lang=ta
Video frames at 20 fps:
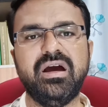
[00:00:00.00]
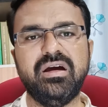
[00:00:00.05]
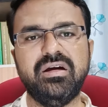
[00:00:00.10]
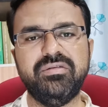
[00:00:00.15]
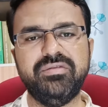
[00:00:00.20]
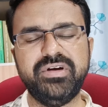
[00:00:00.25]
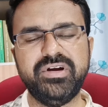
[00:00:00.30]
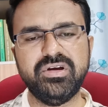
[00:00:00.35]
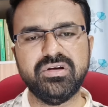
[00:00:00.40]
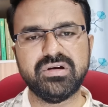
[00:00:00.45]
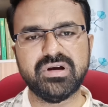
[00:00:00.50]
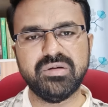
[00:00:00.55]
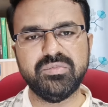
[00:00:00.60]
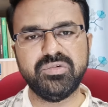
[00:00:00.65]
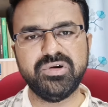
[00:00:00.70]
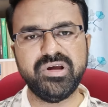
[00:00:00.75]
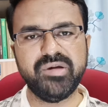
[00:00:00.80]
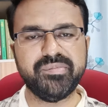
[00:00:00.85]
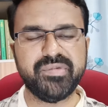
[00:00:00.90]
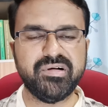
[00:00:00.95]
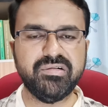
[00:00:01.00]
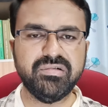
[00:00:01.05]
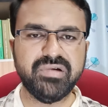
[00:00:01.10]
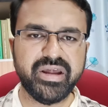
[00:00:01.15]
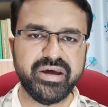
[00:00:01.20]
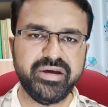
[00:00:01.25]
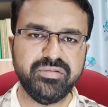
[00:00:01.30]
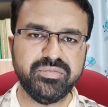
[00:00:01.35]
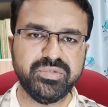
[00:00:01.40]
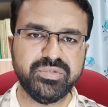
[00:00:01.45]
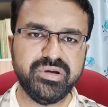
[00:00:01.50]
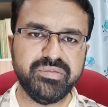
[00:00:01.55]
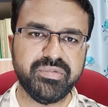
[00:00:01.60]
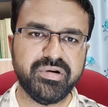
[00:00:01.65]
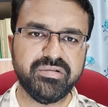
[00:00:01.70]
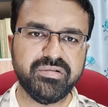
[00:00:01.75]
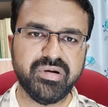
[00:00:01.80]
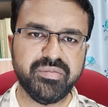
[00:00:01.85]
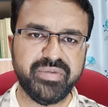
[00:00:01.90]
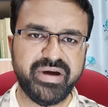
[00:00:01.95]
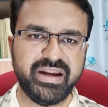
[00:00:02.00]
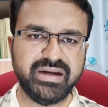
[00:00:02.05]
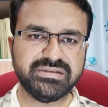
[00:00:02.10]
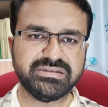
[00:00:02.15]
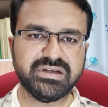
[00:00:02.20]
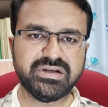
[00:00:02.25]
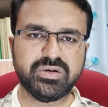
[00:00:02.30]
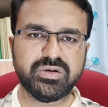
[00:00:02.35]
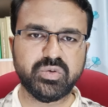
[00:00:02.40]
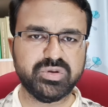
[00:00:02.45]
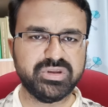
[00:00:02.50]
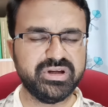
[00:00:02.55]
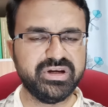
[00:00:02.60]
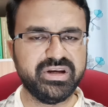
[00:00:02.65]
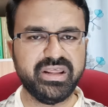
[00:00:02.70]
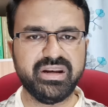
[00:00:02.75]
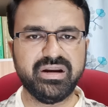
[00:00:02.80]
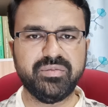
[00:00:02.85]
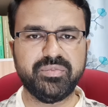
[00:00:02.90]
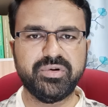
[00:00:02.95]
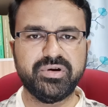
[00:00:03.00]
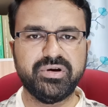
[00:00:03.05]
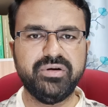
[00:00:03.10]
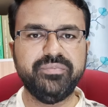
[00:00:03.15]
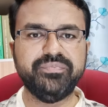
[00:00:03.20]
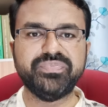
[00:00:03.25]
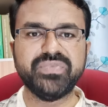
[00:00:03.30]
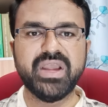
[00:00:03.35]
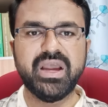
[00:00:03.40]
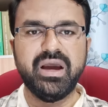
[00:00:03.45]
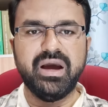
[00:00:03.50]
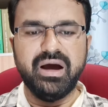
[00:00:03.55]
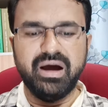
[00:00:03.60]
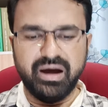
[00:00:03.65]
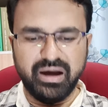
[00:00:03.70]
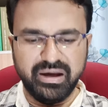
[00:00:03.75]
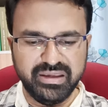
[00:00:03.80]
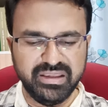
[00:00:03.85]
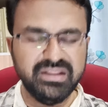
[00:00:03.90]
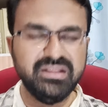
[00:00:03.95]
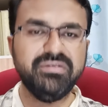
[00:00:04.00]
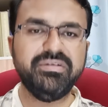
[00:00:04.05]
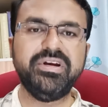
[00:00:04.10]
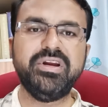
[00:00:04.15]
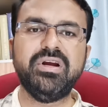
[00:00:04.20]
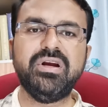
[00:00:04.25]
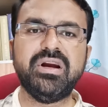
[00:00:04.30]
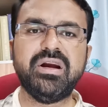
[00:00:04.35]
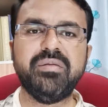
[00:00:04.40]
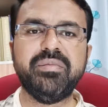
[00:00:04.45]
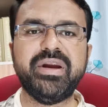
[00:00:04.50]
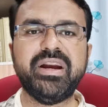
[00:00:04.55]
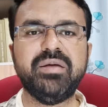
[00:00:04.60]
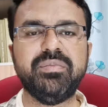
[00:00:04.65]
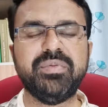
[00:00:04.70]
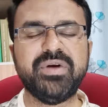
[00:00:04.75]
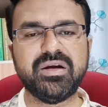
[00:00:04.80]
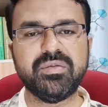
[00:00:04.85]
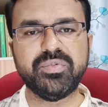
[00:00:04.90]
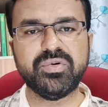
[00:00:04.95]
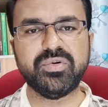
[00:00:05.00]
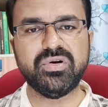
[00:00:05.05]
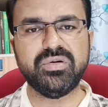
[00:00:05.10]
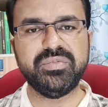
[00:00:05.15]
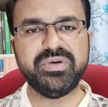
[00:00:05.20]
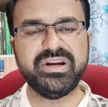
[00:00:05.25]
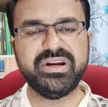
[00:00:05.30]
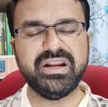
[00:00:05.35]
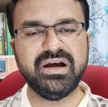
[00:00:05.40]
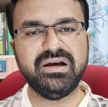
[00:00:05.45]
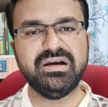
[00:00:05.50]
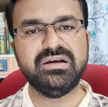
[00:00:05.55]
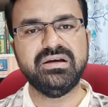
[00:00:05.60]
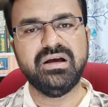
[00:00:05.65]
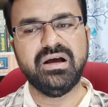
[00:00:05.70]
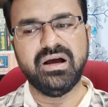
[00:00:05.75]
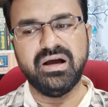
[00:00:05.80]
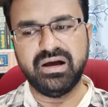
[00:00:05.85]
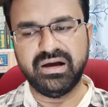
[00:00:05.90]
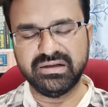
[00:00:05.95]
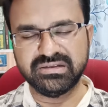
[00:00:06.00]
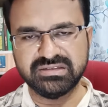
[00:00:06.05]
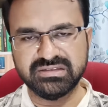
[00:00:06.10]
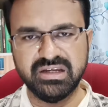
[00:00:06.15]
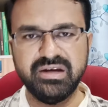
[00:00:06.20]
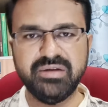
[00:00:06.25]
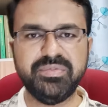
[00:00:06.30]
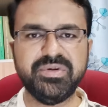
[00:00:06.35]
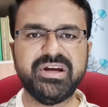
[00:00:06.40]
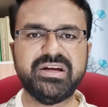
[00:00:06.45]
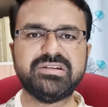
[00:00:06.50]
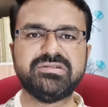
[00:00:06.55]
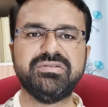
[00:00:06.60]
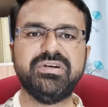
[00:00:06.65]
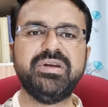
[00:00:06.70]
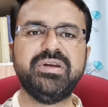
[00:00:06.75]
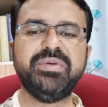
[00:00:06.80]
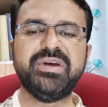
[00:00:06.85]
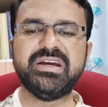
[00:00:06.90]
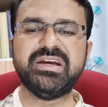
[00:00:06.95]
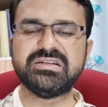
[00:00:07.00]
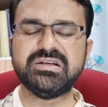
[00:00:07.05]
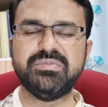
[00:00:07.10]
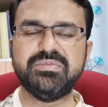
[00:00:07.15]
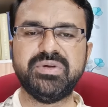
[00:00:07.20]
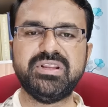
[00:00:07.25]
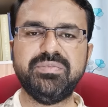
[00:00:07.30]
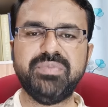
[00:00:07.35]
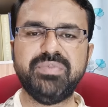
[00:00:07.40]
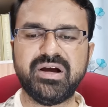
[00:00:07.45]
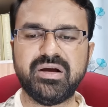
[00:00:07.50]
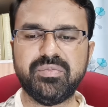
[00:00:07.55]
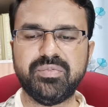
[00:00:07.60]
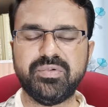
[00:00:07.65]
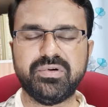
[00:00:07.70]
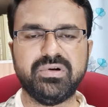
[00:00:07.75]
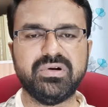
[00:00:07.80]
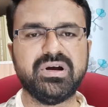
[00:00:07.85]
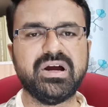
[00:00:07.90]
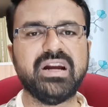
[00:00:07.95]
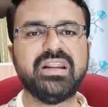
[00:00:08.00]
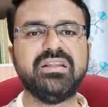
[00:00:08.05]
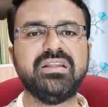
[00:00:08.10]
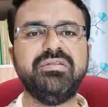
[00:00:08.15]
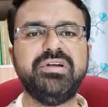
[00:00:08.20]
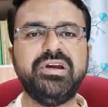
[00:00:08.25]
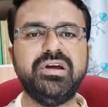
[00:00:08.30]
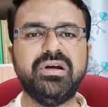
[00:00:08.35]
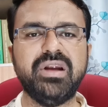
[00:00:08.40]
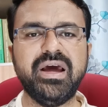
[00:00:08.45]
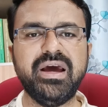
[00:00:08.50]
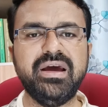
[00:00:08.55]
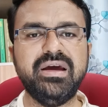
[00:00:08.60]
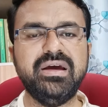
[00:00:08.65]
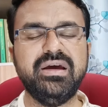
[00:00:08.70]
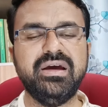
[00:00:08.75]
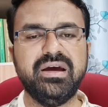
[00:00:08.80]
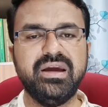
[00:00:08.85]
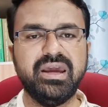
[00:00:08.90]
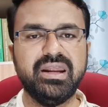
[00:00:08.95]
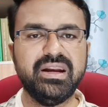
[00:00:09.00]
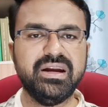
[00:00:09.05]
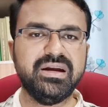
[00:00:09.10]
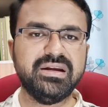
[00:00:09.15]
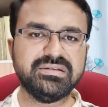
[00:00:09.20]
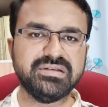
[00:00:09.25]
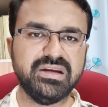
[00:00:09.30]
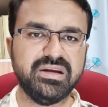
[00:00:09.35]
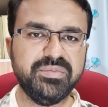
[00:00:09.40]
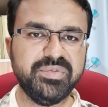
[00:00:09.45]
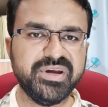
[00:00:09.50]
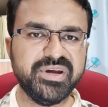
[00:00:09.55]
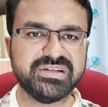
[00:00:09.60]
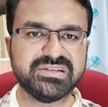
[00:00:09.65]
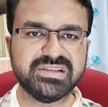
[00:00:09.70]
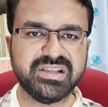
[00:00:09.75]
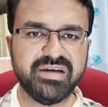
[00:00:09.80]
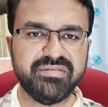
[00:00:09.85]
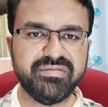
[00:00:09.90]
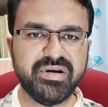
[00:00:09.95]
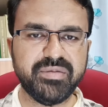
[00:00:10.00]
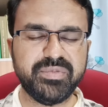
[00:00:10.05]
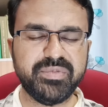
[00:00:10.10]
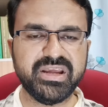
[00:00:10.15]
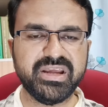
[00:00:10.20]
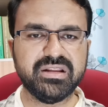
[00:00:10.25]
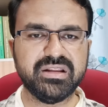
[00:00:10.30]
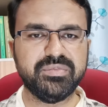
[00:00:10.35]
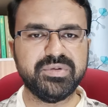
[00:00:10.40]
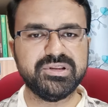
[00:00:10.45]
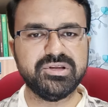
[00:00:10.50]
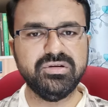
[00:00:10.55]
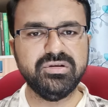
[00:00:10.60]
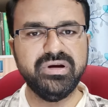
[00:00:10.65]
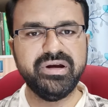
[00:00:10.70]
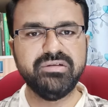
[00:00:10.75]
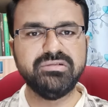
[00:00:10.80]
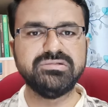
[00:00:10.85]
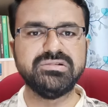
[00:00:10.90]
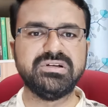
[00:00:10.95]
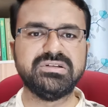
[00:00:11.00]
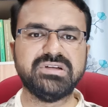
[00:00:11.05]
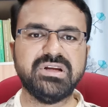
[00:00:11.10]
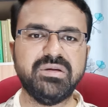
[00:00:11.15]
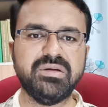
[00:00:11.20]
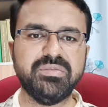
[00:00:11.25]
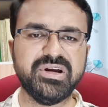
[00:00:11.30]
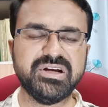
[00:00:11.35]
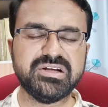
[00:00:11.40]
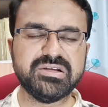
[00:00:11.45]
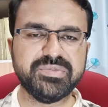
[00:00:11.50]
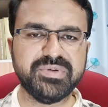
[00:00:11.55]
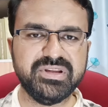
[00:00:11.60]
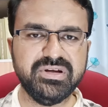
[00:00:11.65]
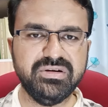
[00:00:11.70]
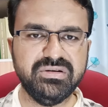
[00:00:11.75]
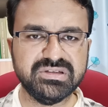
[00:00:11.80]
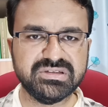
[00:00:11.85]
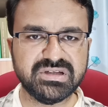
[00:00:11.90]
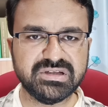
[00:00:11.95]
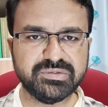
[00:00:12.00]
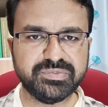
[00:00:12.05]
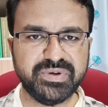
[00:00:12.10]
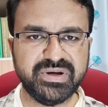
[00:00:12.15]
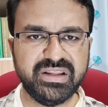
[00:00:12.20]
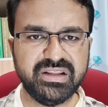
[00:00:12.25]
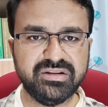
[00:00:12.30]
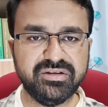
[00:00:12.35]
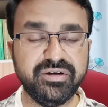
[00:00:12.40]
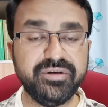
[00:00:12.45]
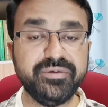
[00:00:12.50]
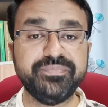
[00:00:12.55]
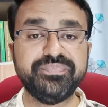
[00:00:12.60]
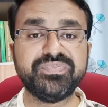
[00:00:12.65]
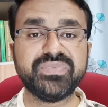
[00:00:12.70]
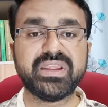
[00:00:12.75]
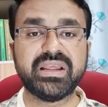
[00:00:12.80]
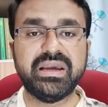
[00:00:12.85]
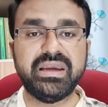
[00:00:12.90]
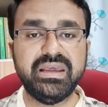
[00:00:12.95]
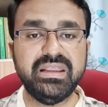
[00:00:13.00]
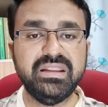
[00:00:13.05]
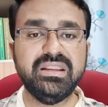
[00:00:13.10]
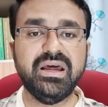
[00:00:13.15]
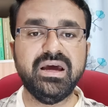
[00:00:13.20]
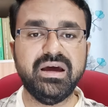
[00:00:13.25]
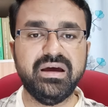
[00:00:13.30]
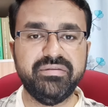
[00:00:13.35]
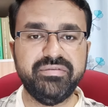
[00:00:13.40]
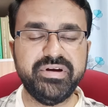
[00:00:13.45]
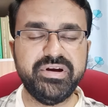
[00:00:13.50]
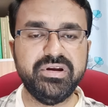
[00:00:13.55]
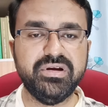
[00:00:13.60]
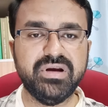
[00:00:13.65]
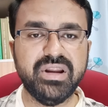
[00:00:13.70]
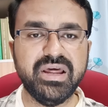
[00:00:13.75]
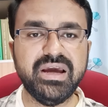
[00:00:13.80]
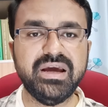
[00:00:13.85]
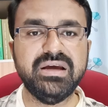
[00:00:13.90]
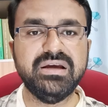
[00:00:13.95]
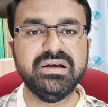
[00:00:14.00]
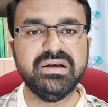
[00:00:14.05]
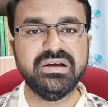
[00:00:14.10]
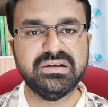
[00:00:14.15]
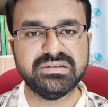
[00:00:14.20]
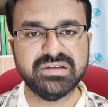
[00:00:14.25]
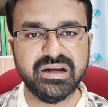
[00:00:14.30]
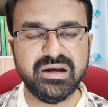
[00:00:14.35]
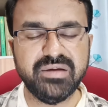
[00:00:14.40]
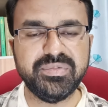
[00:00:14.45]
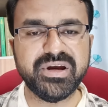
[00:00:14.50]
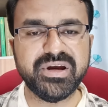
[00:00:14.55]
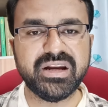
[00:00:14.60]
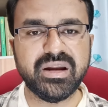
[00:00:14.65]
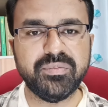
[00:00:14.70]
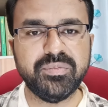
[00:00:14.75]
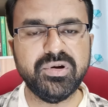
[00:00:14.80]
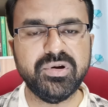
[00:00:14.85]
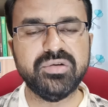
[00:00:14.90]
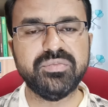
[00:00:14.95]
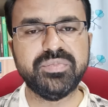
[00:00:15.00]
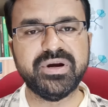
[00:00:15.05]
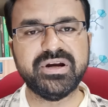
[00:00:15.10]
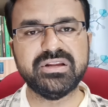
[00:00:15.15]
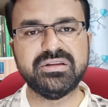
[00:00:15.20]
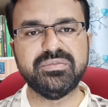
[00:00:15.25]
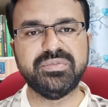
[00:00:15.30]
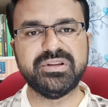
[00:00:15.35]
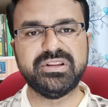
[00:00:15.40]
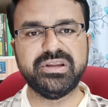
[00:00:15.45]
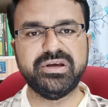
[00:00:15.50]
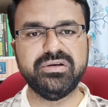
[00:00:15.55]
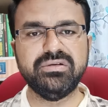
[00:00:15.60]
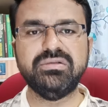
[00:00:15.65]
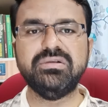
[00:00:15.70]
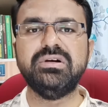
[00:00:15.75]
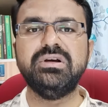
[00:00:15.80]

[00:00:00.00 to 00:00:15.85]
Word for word: வீடியோக்கள் மூலியமாகவும் லைவ் மூலியமாகவும் நம்ம ஆன்சர் கொடுத்துக்கிட்டே இருக்க போகிறோம் இந்த வீடியோவில் நம்ம என்ன பார்க்க போகிறோம் அப்படின்னா சர்டிஃபிகேட்ஸ் வெரிஃபிகேஷன் பற்றி பார்க்க போகிறோம் கடந்த வீடியோவில் என்னென்ன சர்டிஃபிகேட்ஸ் தேவை அப்படிங்கிறத பற்றியும் இண்டிவிஜுவல் சர்டிஃபிகேட்ஸ் பற்றியும் டிஸ்கஸ் பண்ணியிருந்தோம் இந்த வீடியோவில் சர்டிஃபிகேட் அப்லோட் பண்ணுறது பற்றியும்